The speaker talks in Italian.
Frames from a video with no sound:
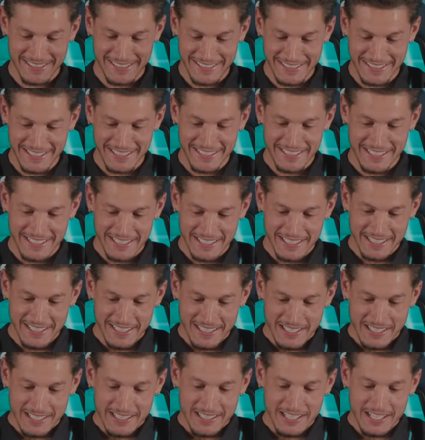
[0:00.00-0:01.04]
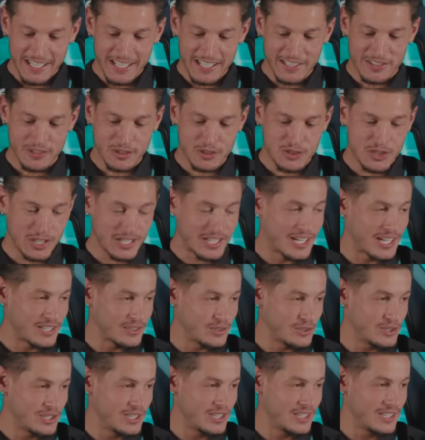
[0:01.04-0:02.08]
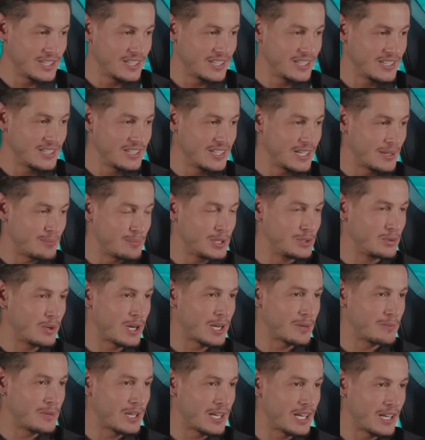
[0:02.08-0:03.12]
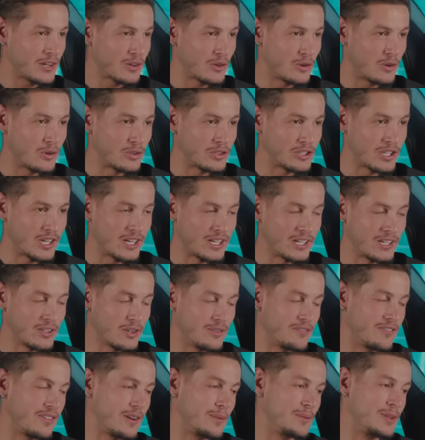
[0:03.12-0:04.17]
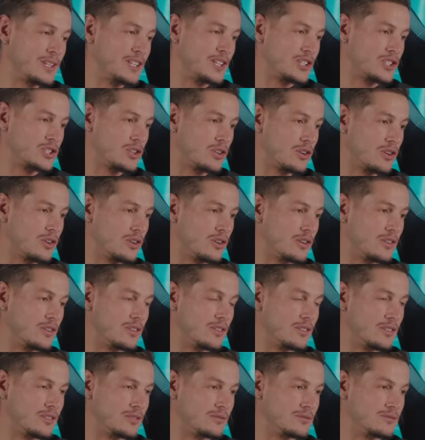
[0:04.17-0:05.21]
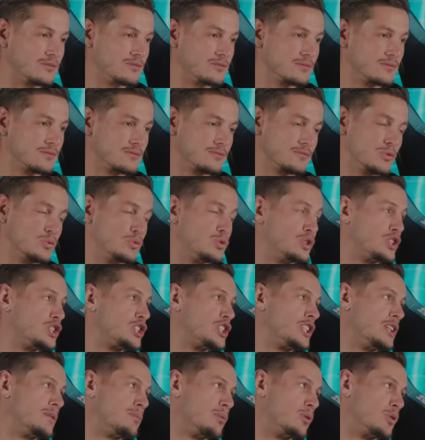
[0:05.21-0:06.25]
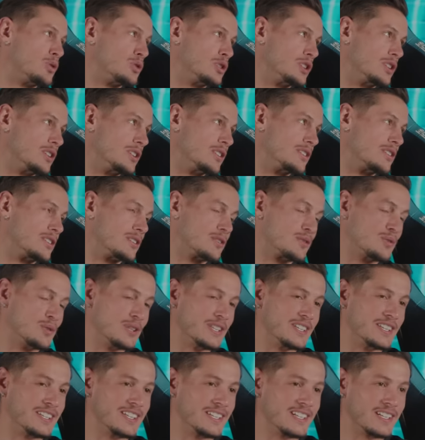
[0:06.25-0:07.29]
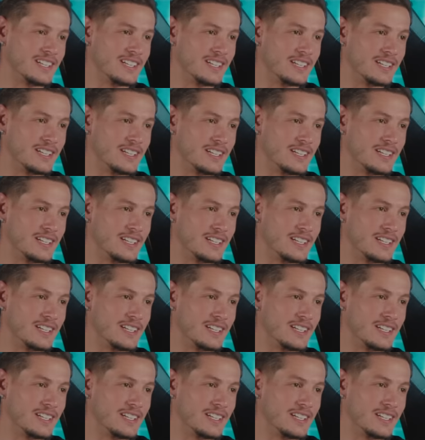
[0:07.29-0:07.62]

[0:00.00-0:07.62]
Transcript: Uh... Eh, sto cercando di, di abituarmi alla cosa, eh. io in famiglia ho 11 nipoti, mm. quindi...